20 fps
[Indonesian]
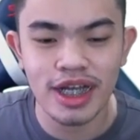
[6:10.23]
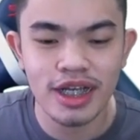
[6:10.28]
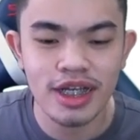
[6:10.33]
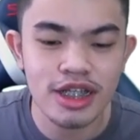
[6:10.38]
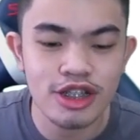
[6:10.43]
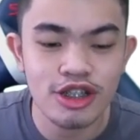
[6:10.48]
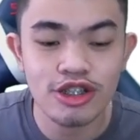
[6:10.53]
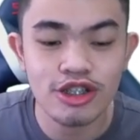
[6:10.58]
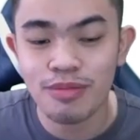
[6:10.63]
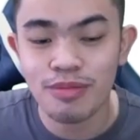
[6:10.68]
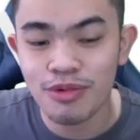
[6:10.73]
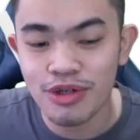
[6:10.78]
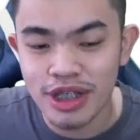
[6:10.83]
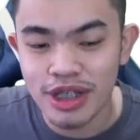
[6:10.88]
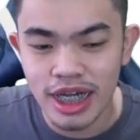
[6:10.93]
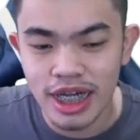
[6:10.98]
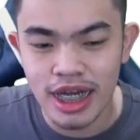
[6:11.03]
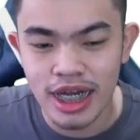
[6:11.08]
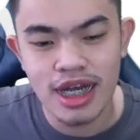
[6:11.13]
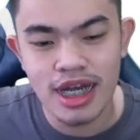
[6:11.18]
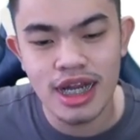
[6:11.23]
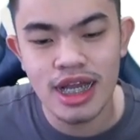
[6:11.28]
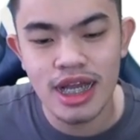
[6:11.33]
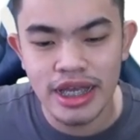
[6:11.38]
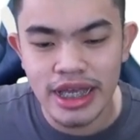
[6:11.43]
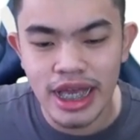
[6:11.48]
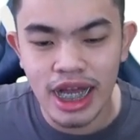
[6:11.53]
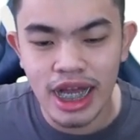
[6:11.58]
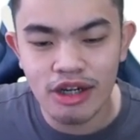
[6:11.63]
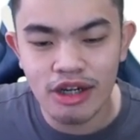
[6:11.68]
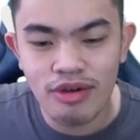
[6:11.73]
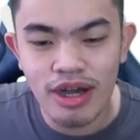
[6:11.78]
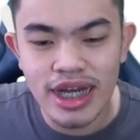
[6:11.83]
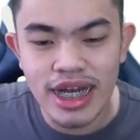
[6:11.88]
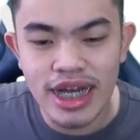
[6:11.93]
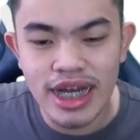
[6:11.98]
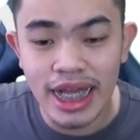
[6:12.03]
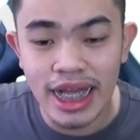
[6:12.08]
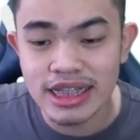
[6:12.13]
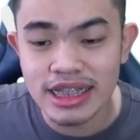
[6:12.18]
terus kemudian yang kedua ada
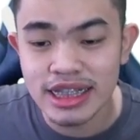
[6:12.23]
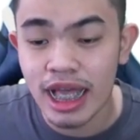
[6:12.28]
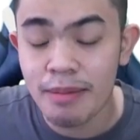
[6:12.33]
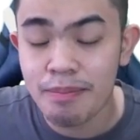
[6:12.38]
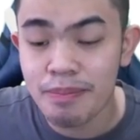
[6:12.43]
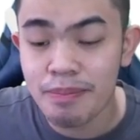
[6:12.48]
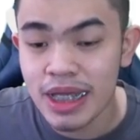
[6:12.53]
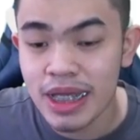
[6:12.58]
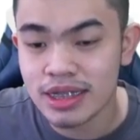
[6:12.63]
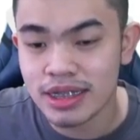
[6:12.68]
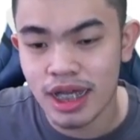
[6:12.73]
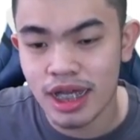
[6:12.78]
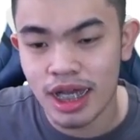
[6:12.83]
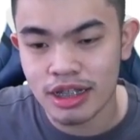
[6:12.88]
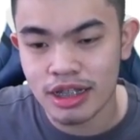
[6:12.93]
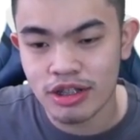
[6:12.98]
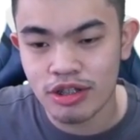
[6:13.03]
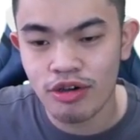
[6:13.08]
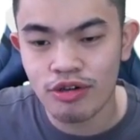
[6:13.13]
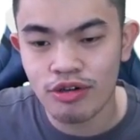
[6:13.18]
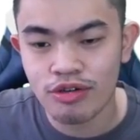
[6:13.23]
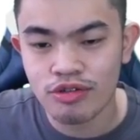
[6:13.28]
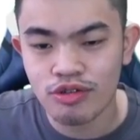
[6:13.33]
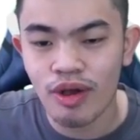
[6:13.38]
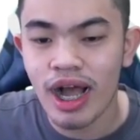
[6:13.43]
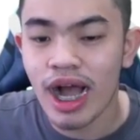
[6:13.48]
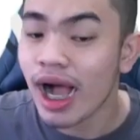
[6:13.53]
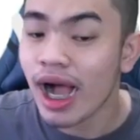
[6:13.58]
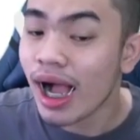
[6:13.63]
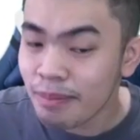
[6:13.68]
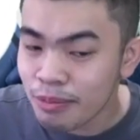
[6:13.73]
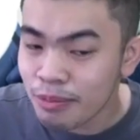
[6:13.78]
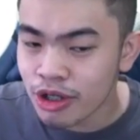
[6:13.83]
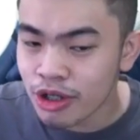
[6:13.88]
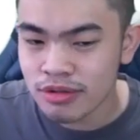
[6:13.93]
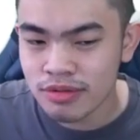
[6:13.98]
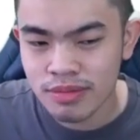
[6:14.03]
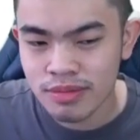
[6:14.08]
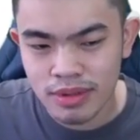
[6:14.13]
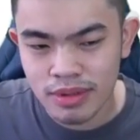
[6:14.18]
escapist atau tukang kabur
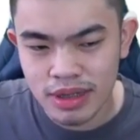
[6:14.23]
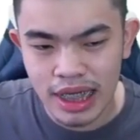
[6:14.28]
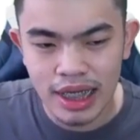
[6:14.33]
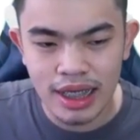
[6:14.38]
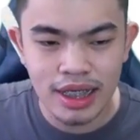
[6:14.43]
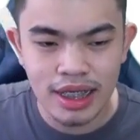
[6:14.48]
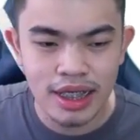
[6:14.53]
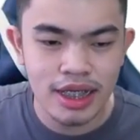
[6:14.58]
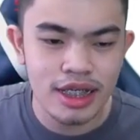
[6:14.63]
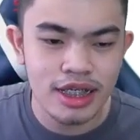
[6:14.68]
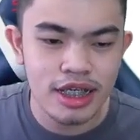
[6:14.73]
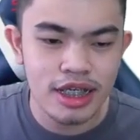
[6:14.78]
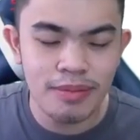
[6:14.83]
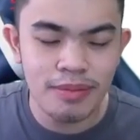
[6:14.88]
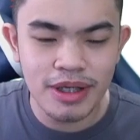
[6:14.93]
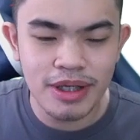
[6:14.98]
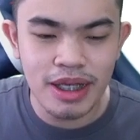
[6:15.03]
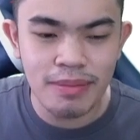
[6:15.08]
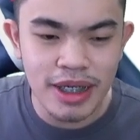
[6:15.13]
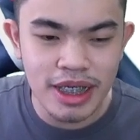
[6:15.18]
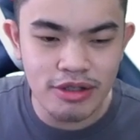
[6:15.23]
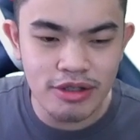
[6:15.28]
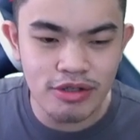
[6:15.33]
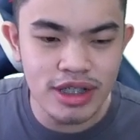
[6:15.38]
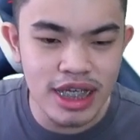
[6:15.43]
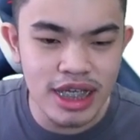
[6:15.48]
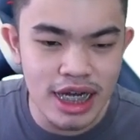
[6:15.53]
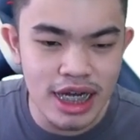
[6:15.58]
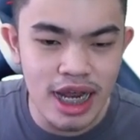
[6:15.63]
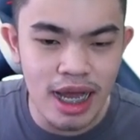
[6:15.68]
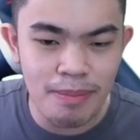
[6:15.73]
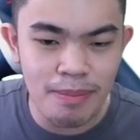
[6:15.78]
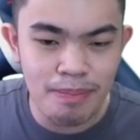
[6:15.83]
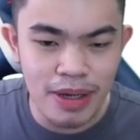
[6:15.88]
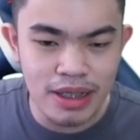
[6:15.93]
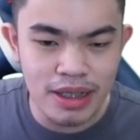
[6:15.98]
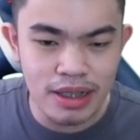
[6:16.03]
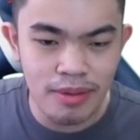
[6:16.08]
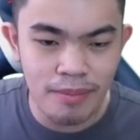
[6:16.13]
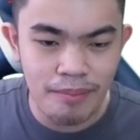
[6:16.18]
teman ya yang pertama itu dia
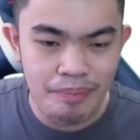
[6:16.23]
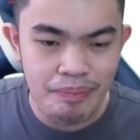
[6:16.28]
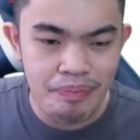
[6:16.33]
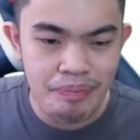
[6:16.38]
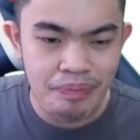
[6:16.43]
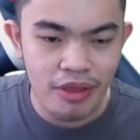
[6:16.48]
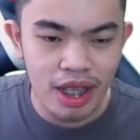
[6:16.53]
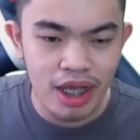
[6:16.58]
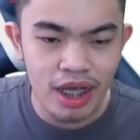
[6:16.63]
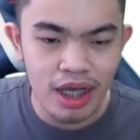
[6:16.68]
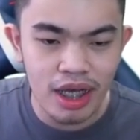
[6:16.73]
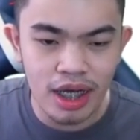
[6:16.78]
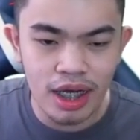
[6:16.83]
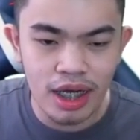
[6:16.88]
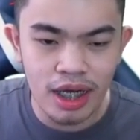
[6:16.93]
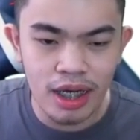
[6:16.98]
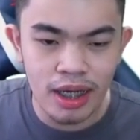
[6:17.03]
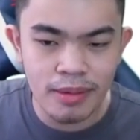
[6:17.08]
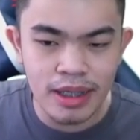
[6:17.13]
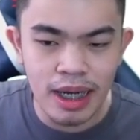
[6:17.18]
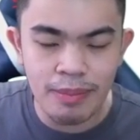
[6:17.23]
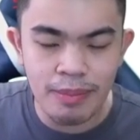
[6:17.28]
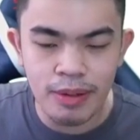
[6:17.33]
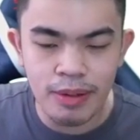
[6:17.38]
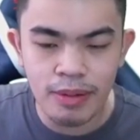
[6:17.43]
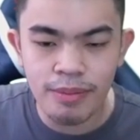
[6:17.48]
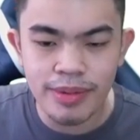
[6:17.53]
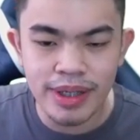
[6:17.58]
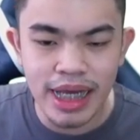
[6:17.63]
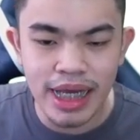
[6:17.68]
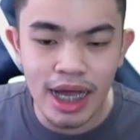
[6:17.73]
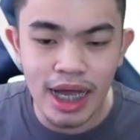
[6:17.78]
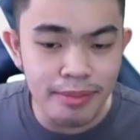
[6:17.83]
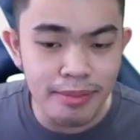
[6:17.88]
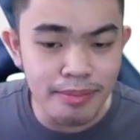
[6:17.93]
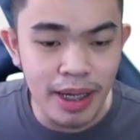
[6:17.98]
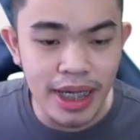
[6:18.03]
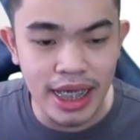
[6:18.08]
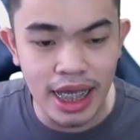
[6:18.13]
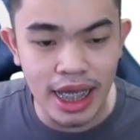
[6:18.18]
dapat uh, dapat memindahkan
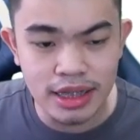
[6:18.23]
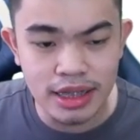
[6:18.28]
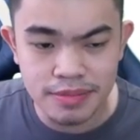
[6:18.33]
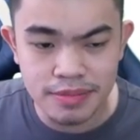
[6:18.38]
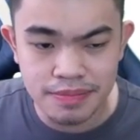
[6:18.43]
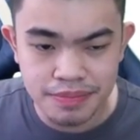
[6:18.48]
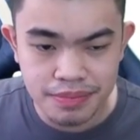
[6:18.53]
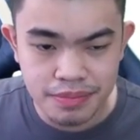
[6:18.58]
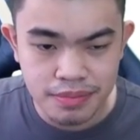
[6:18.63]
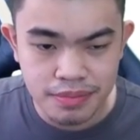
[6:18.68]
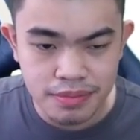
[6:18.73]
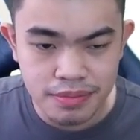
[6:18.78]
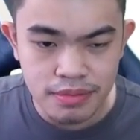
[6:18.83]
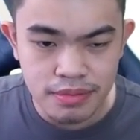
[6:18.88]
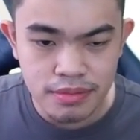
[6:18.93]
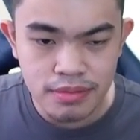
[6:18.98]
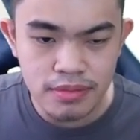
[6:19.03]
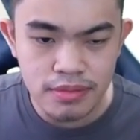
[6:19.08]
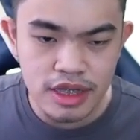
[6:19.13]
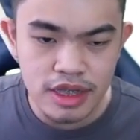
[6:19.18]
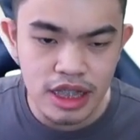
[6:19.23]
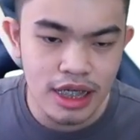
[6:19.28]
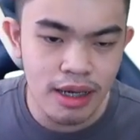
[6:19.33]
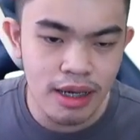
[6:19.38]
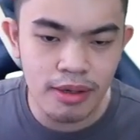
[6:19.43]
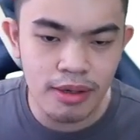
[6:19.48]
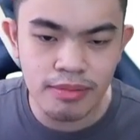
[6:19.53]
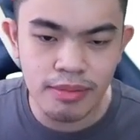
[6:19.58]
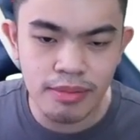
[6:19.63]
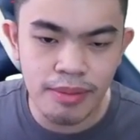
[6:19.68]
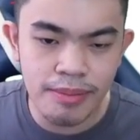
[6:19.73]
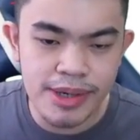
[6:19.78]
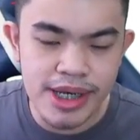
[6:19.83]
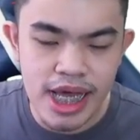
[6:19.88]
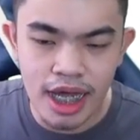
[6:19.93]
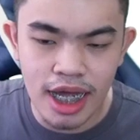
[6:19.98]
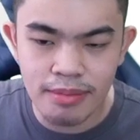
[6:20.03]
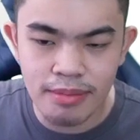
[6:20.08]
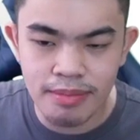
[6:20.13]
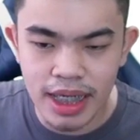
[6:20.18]
mayat dapat
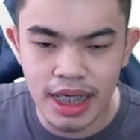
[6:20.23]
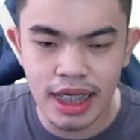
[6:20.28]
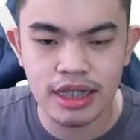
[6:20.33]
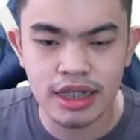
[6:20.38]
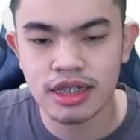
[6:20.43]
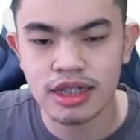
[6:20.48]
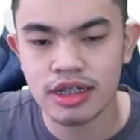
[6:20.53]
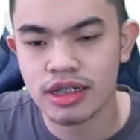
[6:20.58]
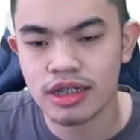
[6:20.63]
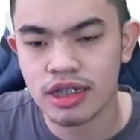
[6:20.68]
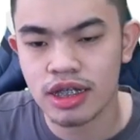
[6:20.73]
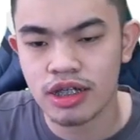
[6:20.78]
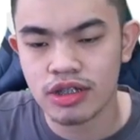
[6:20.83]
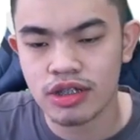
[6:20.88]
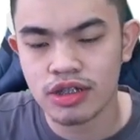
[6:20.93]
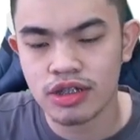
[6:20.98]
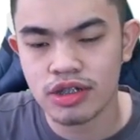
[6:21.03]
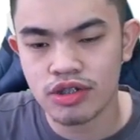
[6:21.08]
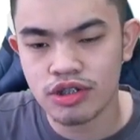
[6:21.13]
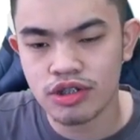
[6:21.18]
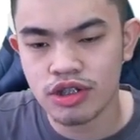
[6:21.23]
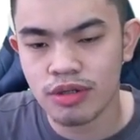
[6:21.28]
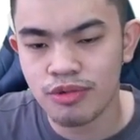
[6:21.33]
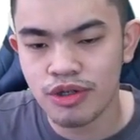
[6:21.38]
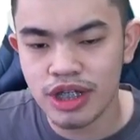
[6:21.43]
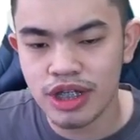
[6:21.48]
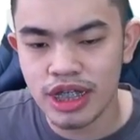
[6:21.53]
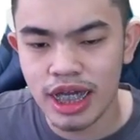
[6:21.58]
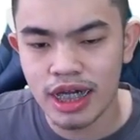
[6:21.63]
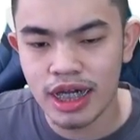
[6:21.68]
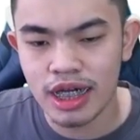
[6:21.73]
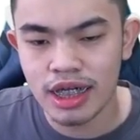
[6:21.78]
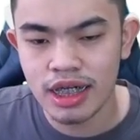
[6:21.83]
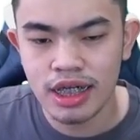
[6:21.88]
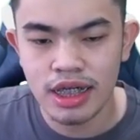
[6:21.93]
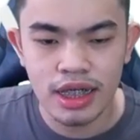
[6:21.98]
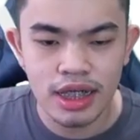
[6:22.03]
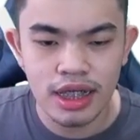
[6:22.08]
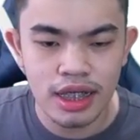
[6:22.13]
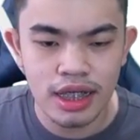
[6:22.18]
memindahkan mayat ke, terus kemudian
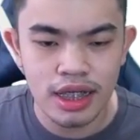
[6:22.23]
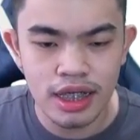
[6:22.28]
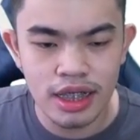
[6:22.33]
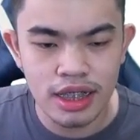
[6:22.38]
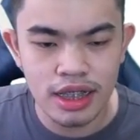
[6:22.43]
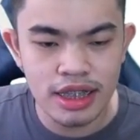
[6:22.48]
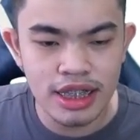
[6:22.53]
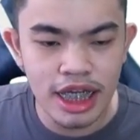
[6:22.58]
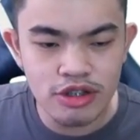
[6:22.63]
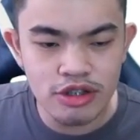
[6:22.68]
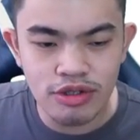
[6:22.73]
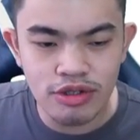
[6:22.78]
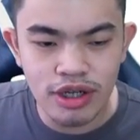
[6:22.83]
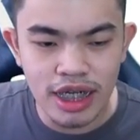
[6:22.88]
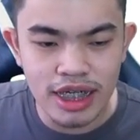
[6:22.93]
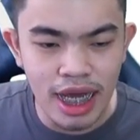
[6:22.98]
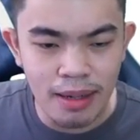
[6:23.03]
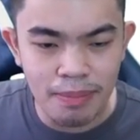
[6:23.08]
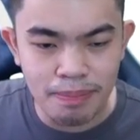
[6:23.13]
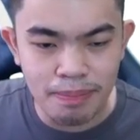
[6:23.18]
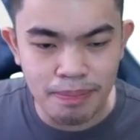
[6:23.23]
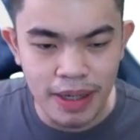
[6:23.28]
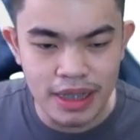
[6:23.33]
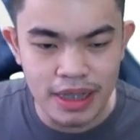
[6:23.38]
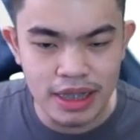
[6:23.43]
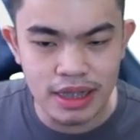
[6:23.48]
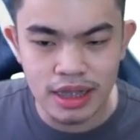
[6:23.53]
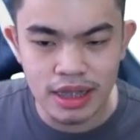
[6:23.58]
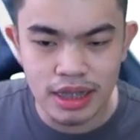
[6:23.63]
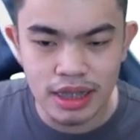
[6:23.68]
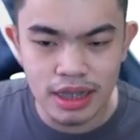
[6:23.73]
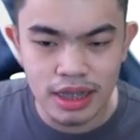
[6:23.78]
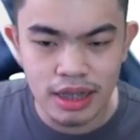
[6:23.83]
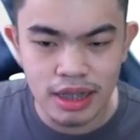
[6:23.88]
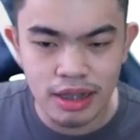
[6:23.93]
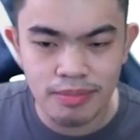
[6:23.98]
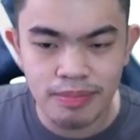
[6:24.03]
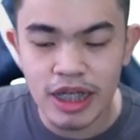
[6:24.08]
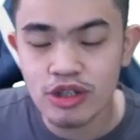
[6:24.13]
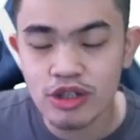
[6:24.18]
uh, dia juga dapat
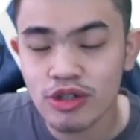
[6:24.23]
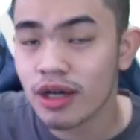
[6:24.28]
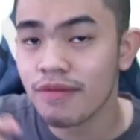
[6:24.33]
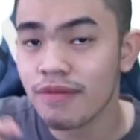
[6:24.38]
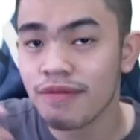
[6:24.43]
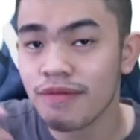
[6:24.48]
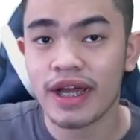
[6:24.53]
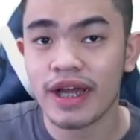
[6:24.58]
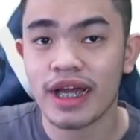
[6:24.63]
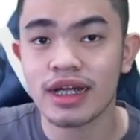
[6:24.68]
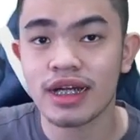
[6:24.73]
masuk ke fan.